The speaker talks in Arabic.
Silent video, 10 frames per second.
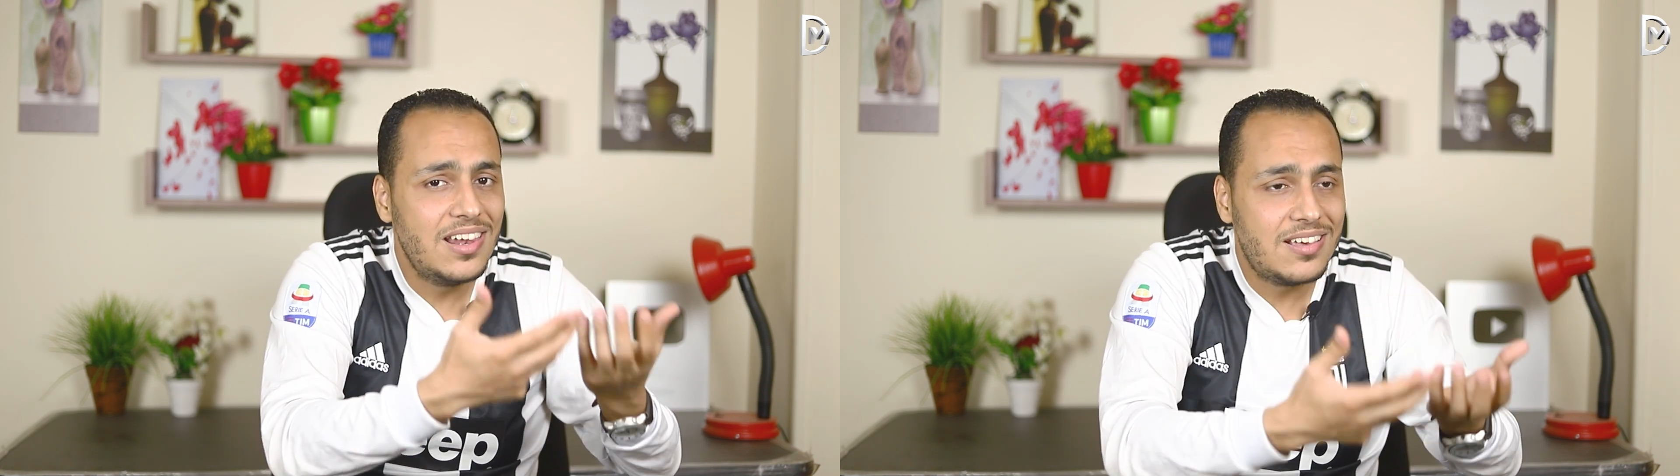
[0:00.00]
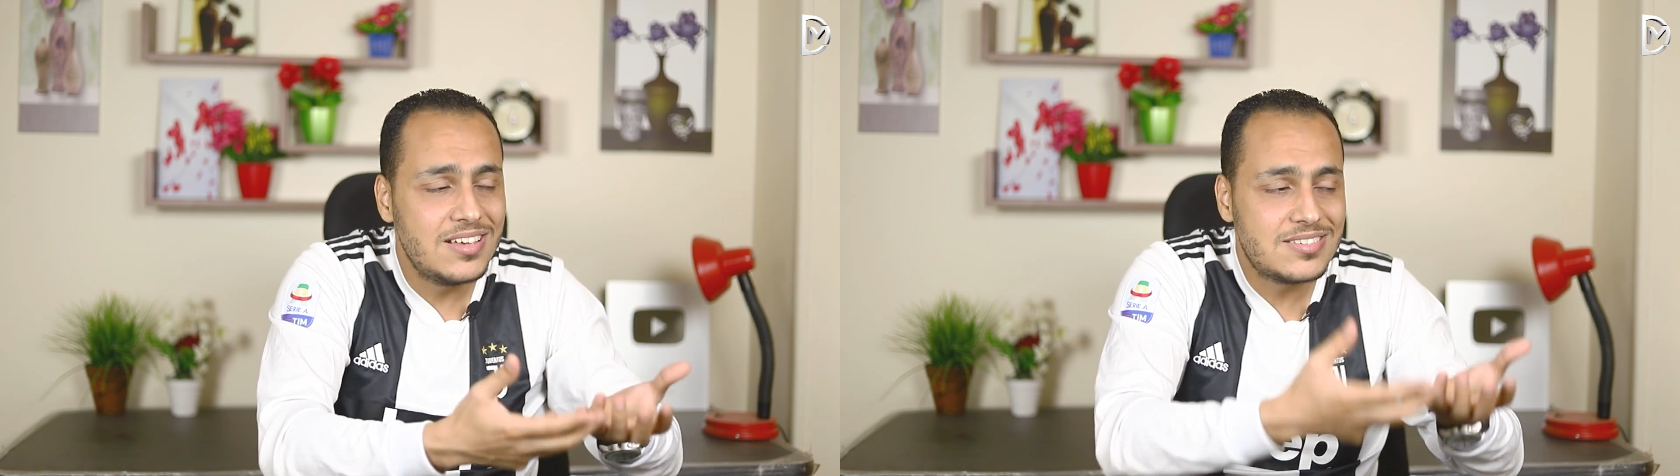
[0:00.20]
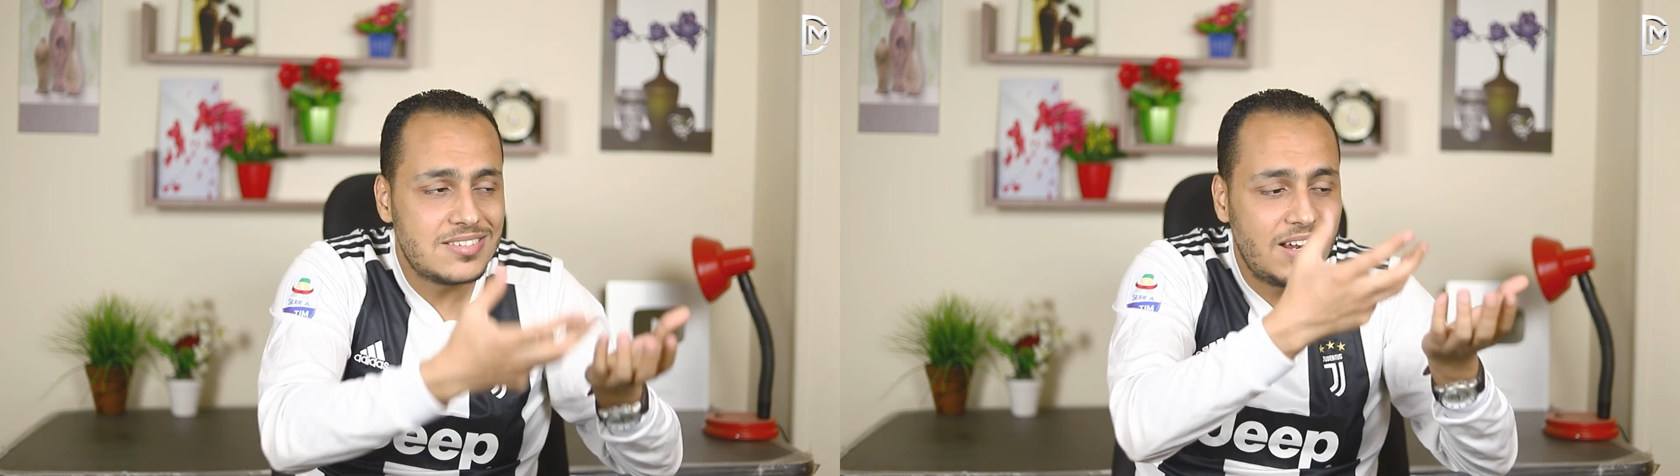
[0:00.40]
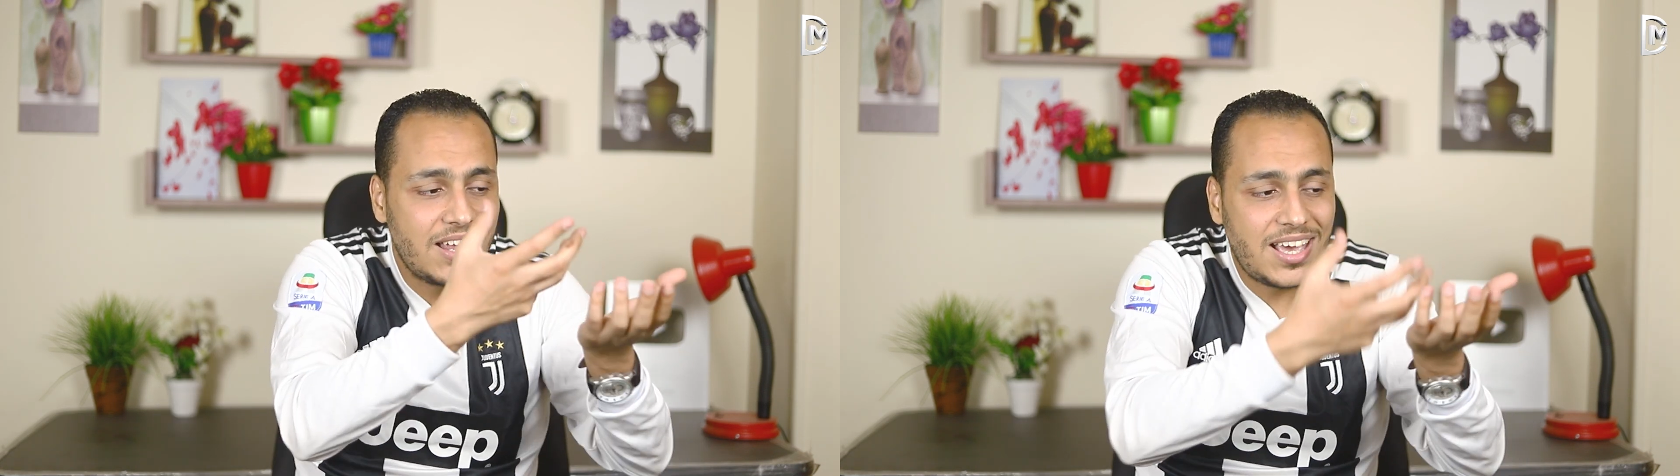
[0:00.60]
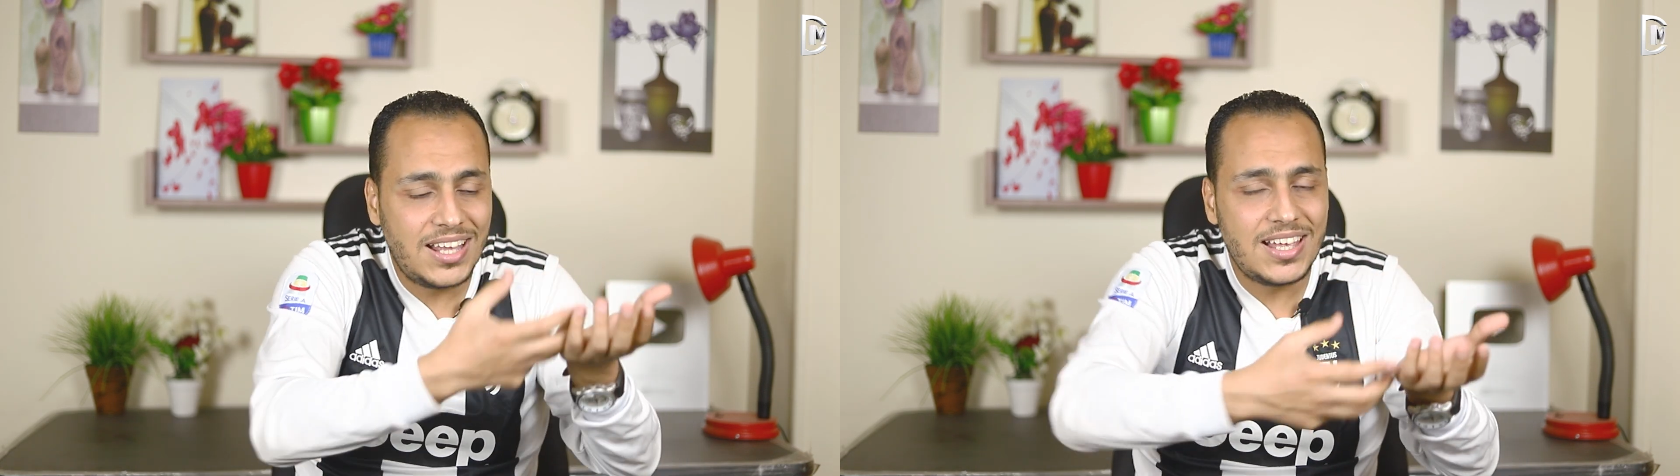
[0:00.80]
القصة
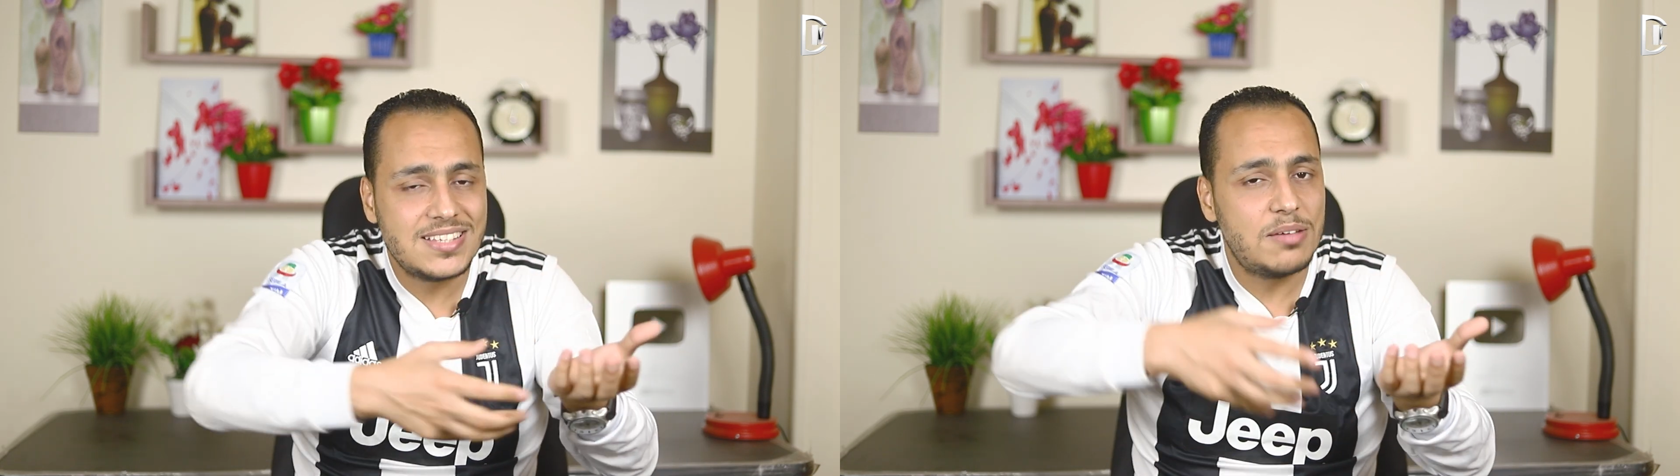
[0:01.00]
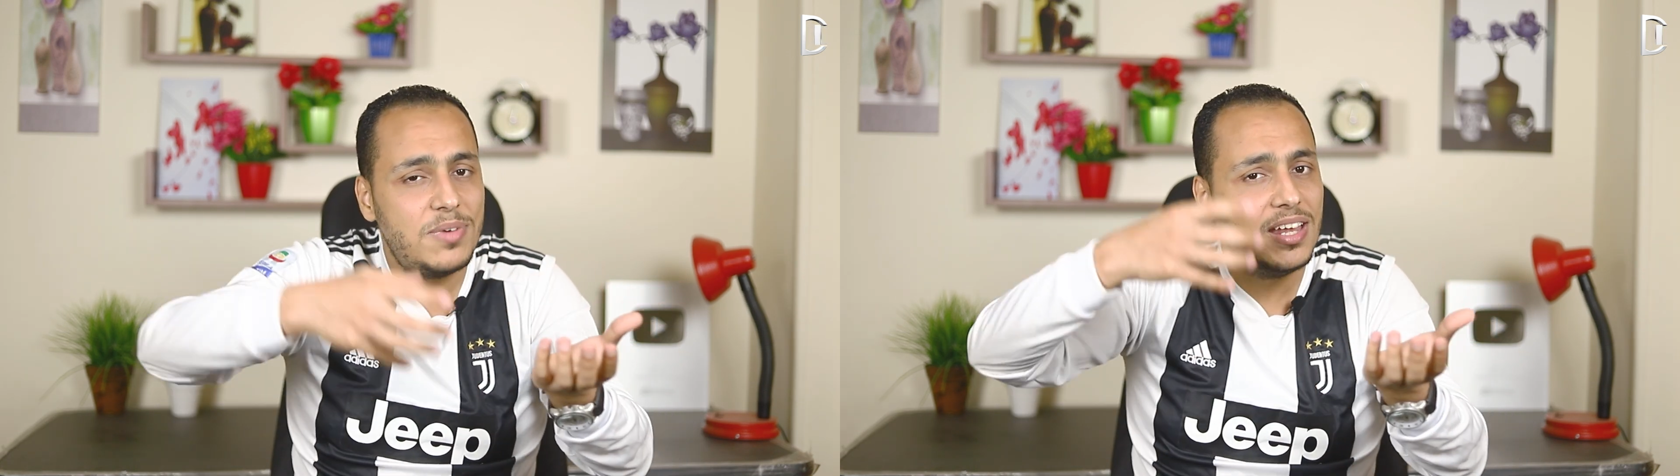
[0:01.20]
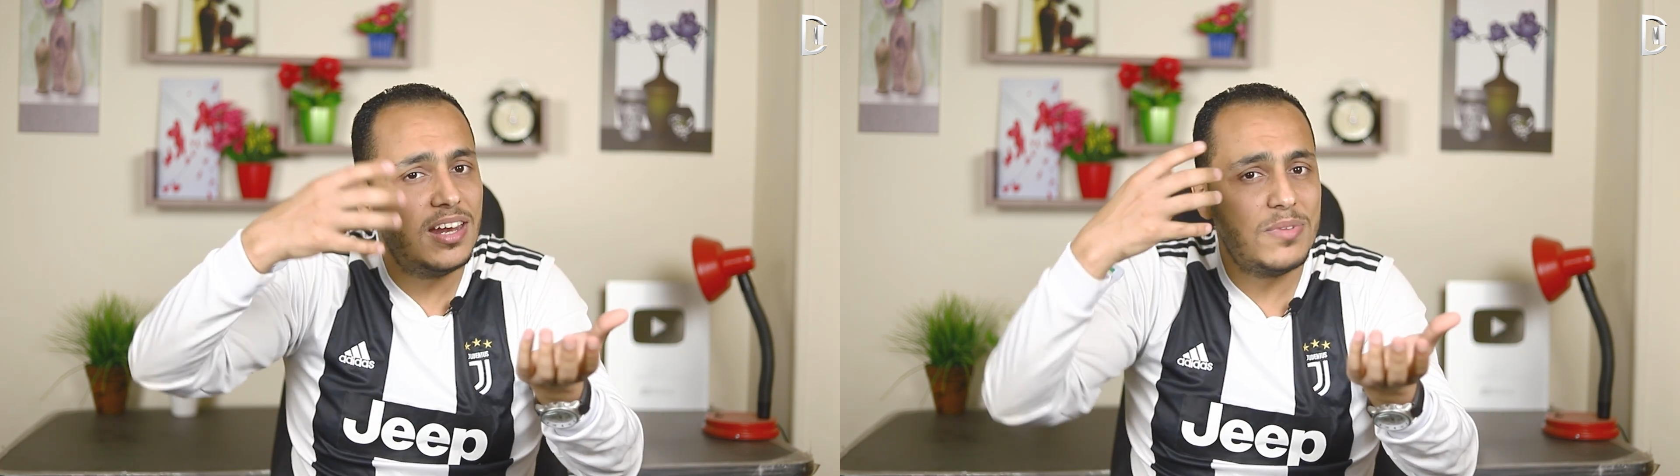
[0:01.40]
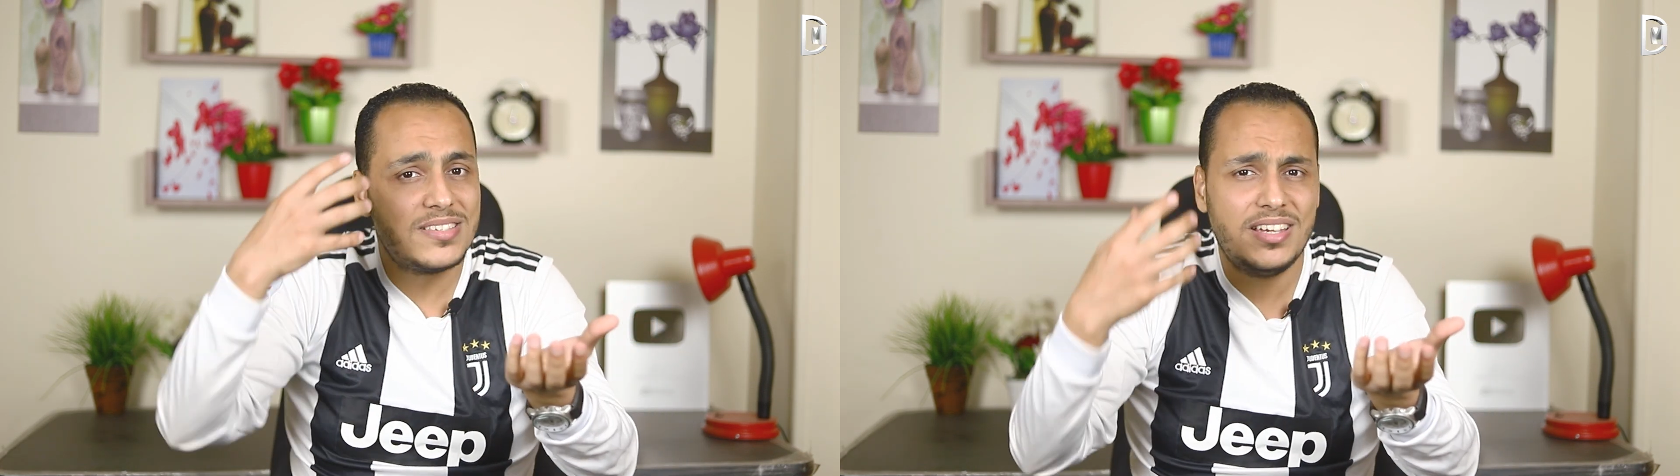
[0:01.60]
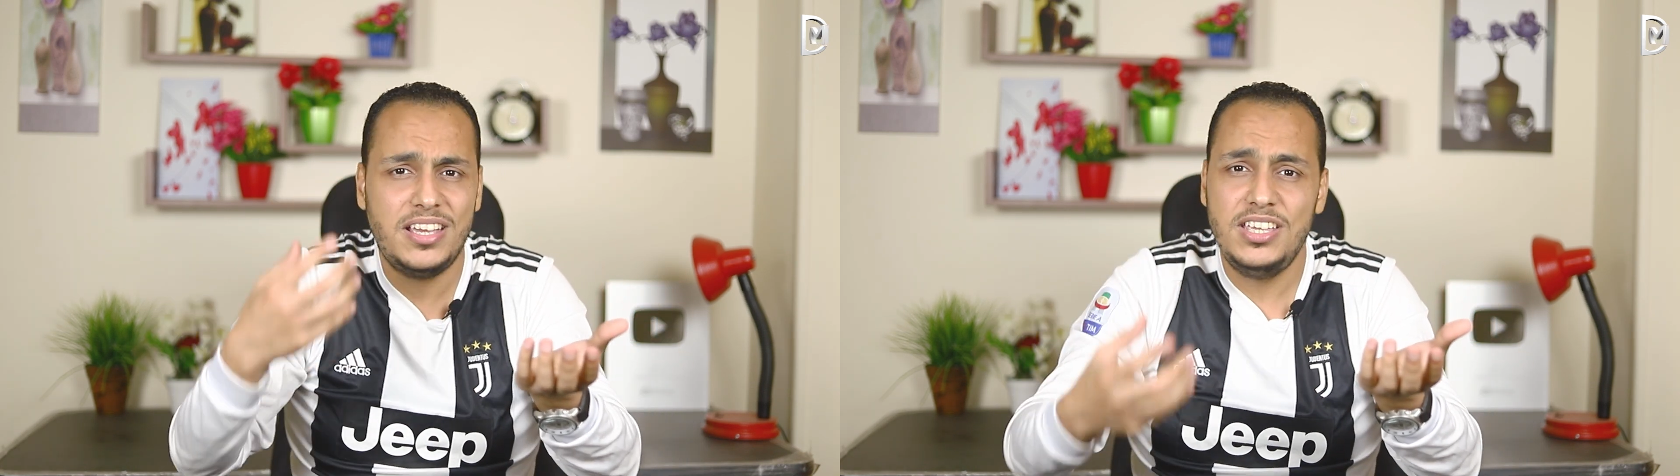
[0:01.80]
اللي خدها زمايل
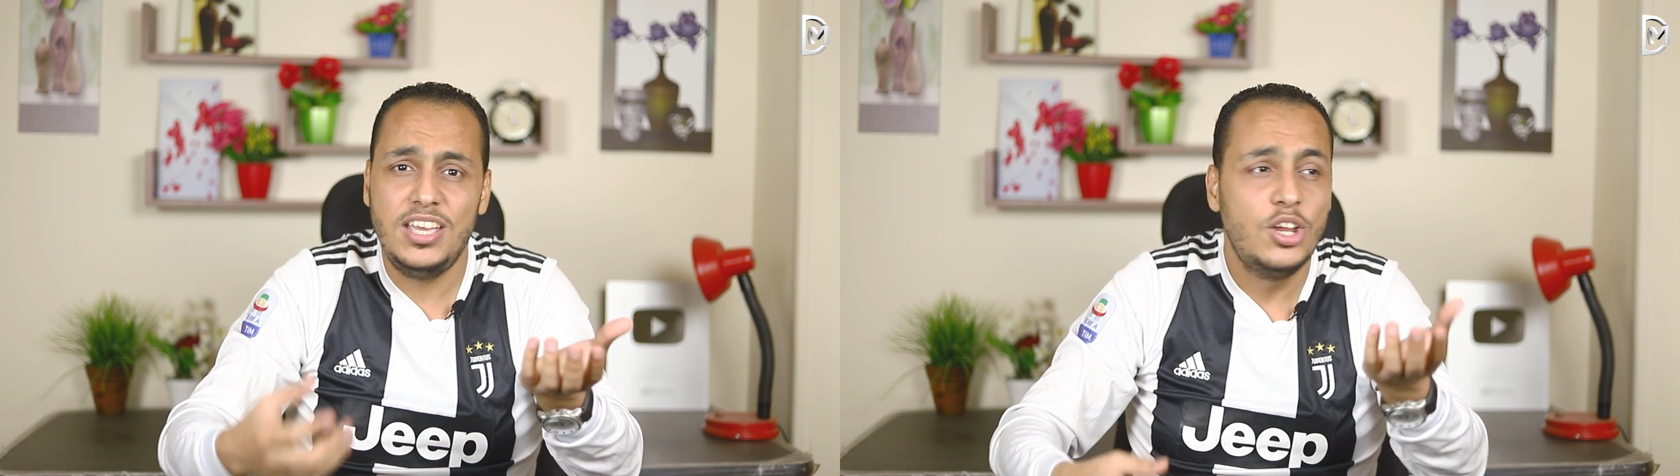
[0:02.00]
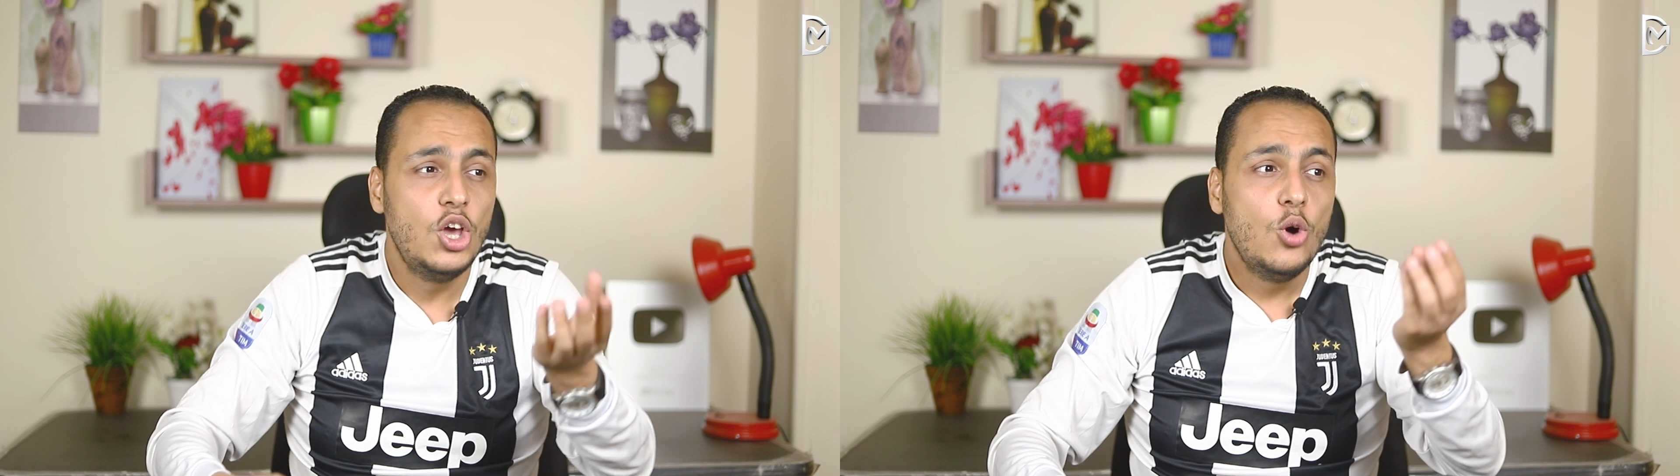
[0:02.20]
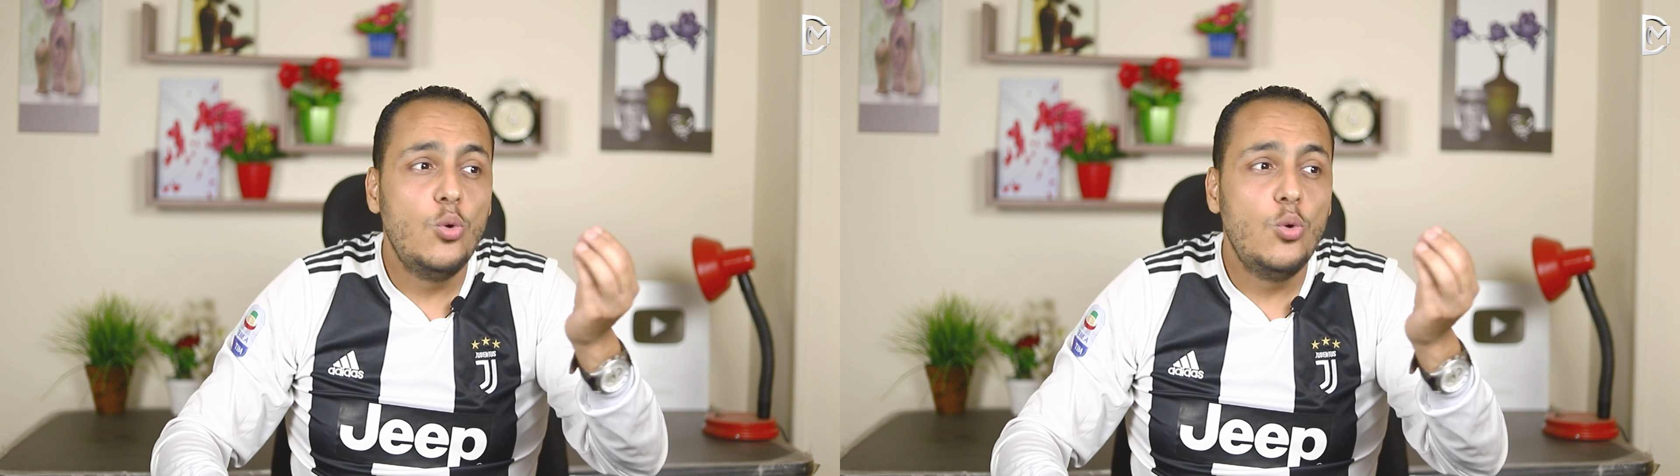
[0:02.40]
المسيحيين